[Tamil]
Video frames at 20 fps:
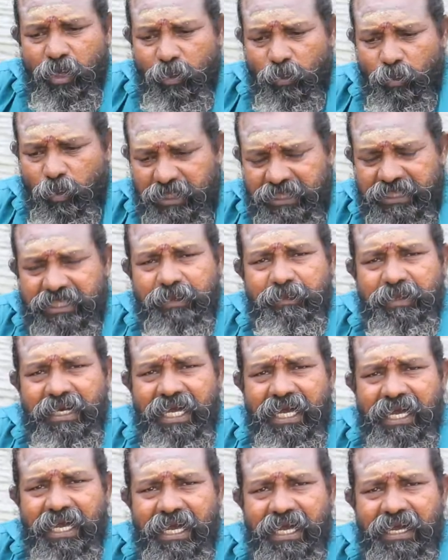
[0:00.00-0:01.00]

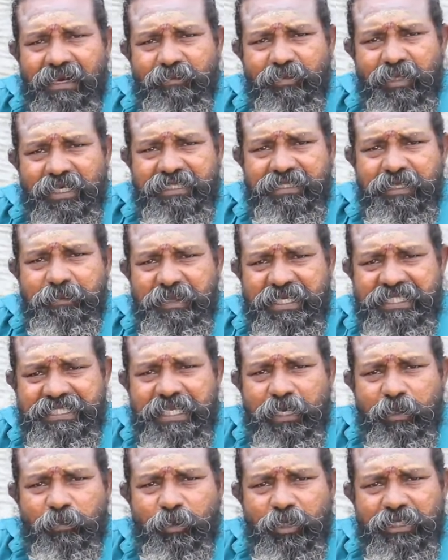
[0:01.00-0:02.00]
மொத்தமாக எடுத்து
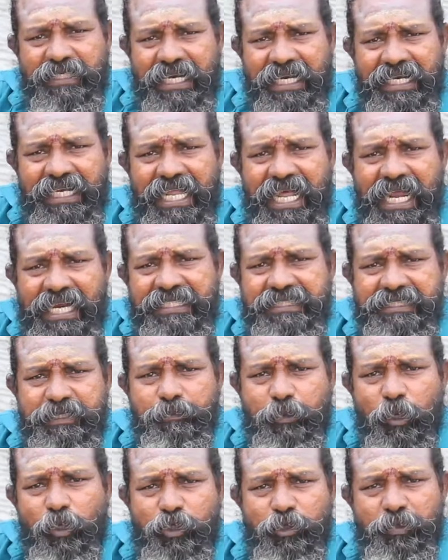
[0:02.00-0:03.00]
மிக்சியில் போட்டு நல்லா அடித்து
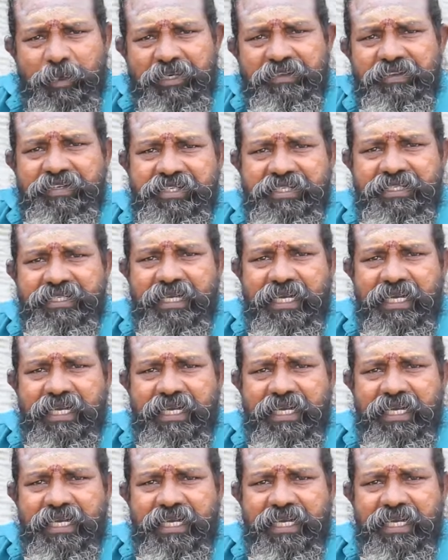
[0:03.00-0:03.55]
பவுட்ரு பண்ணி வச்சுங்க